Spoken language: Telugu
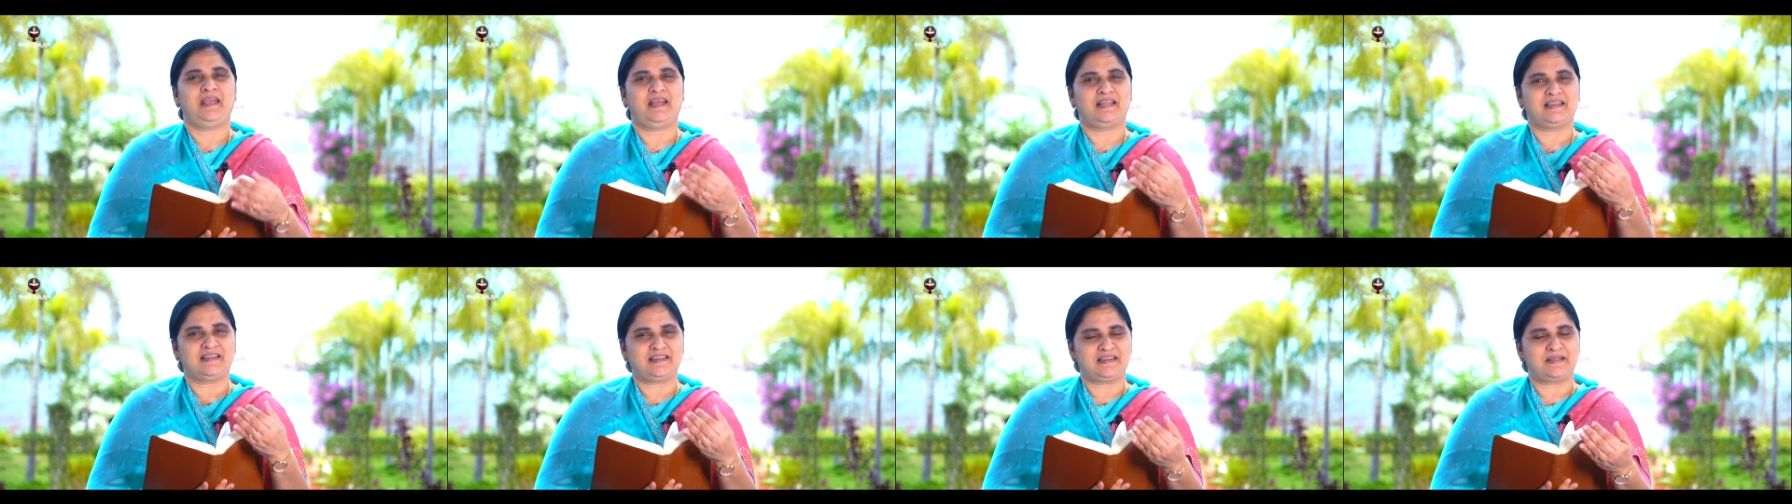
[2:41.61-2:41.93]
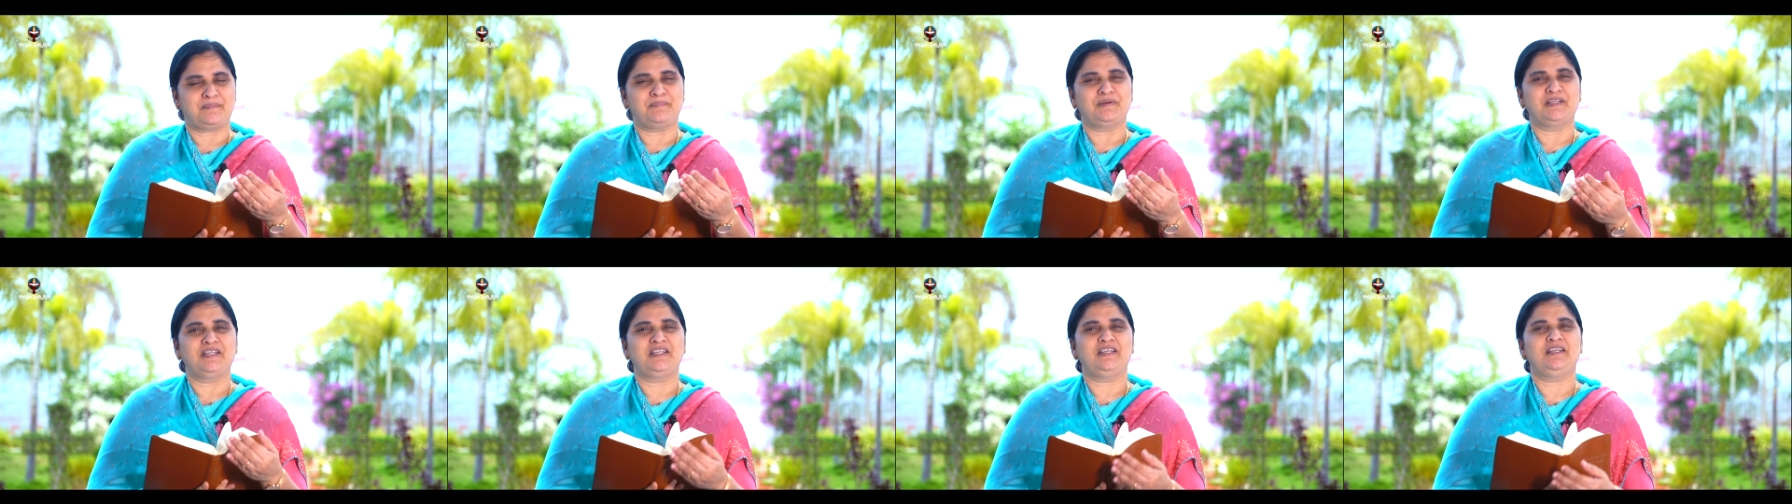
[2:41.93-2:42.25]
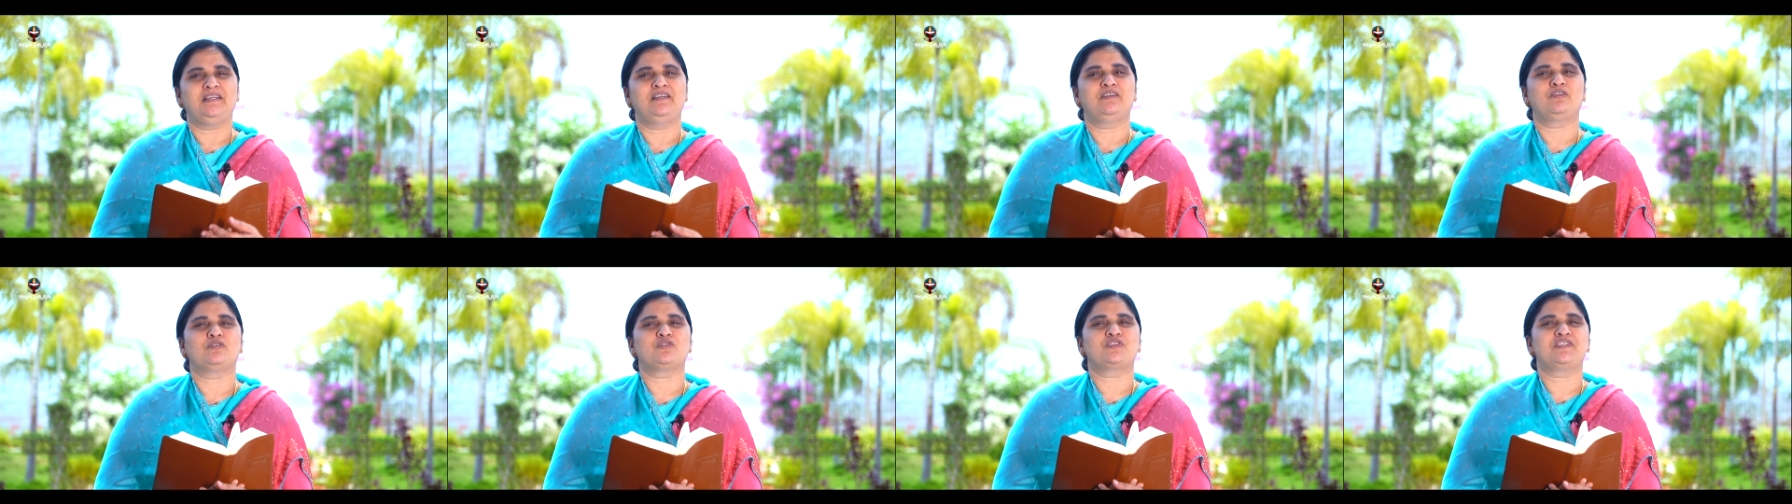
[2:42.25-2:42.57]
ఎంతమంది
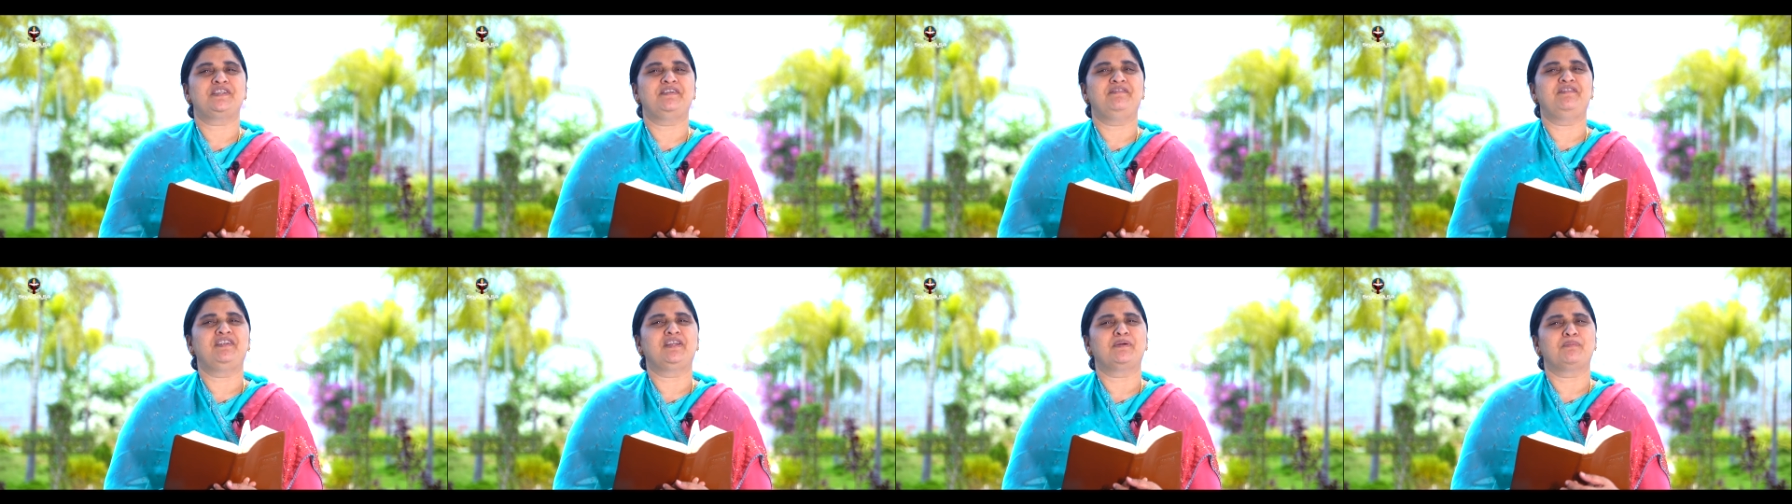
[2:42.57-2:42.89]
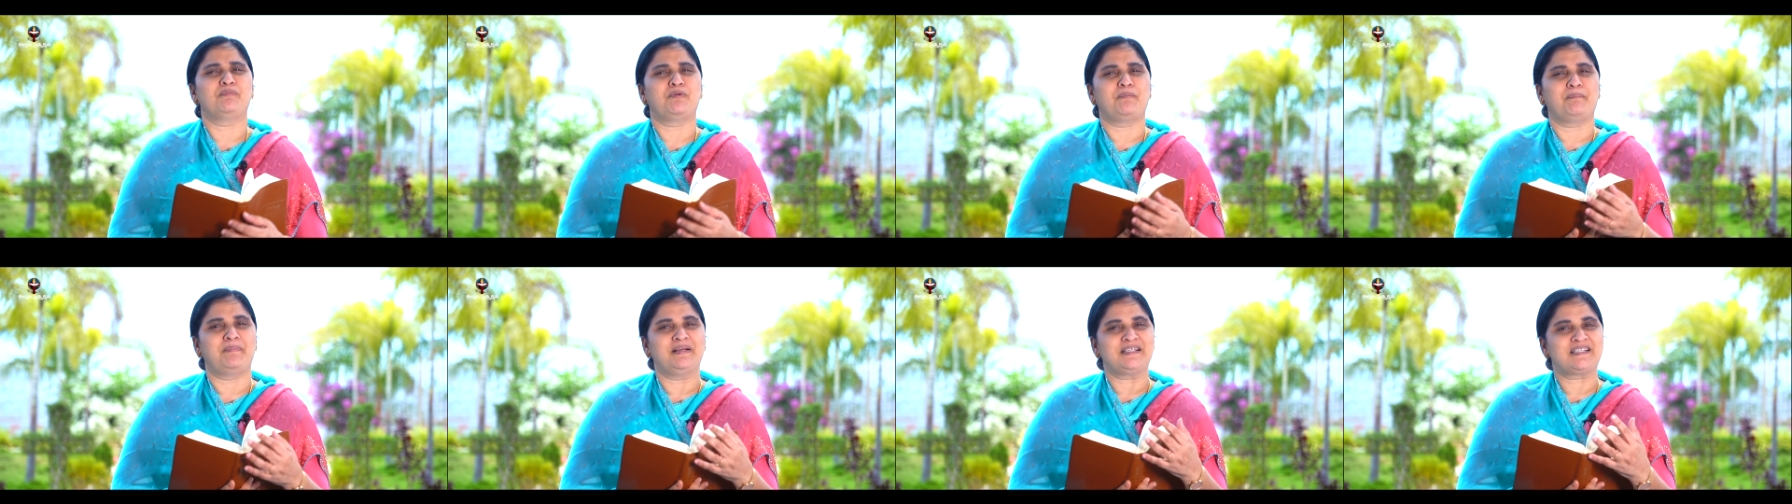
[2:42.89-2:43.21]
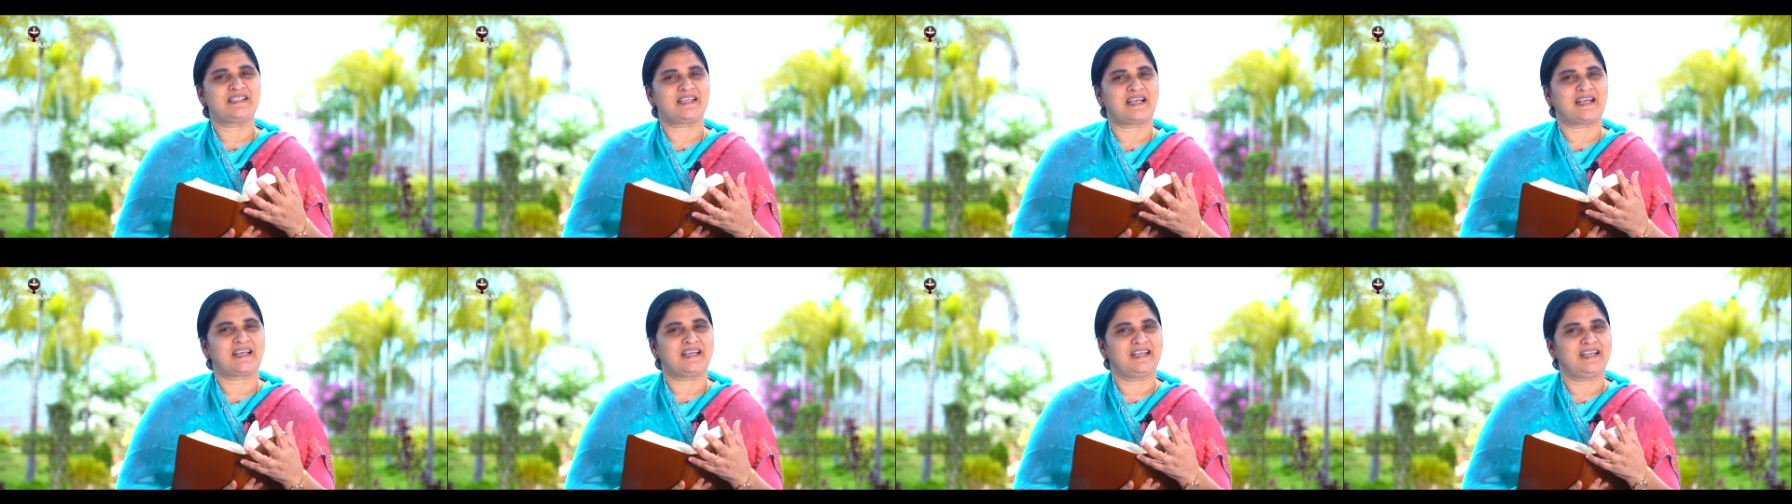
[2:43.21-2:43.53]
ఈరోజు ఈవినింగ్ ముంబై
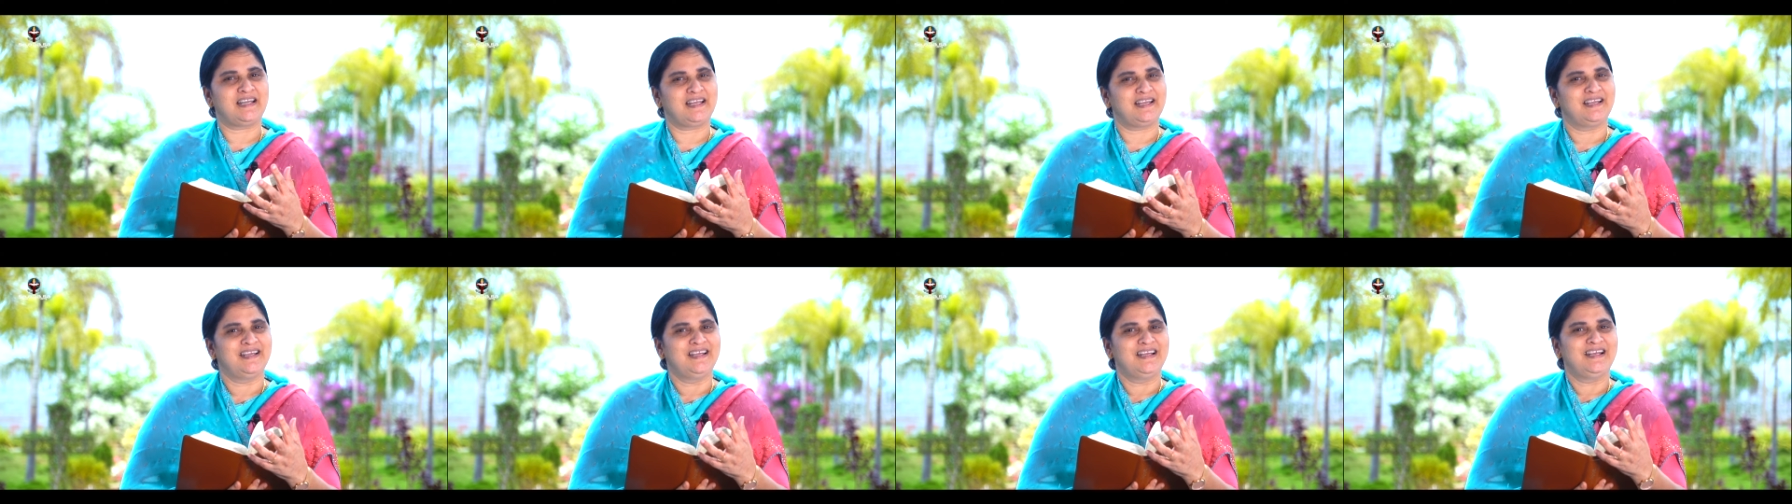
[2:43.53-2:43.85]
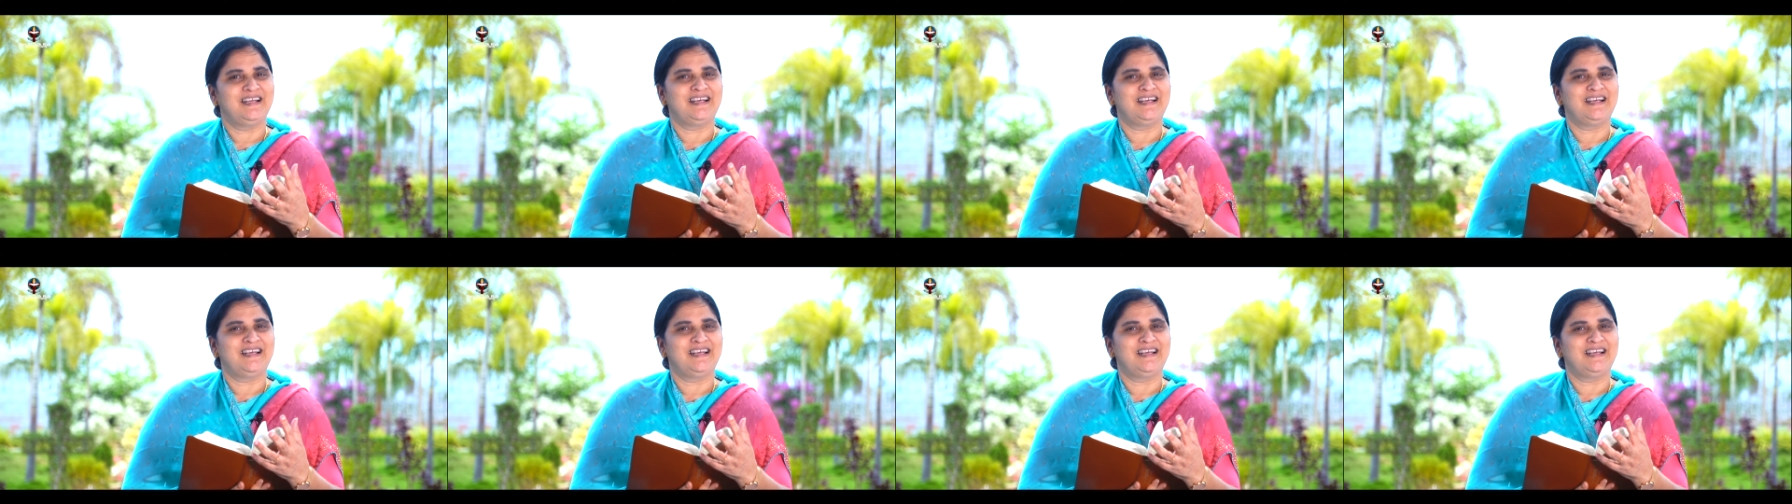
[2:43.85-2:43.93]
సెకండ్ డే